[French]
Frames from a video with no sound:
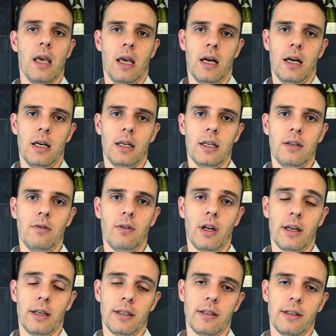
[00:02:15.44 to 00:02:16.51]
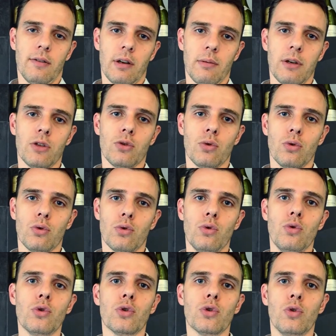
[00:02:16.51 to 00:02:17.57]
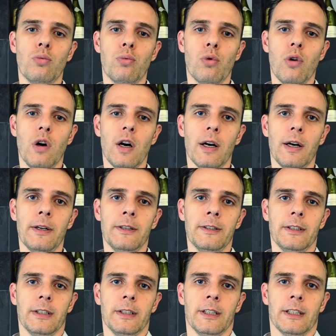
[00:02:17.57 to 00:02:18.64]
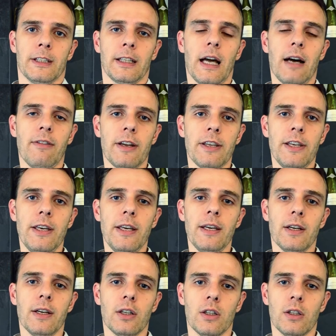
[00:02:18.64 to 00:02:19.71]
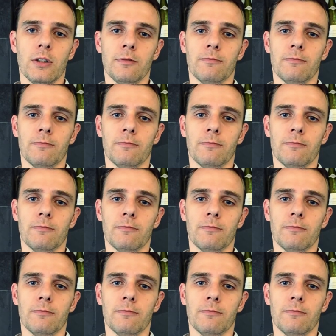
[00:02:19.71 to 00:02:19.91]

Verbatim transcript: voilà, c'est vraiment ce, luxe de pouvoir travailler euh,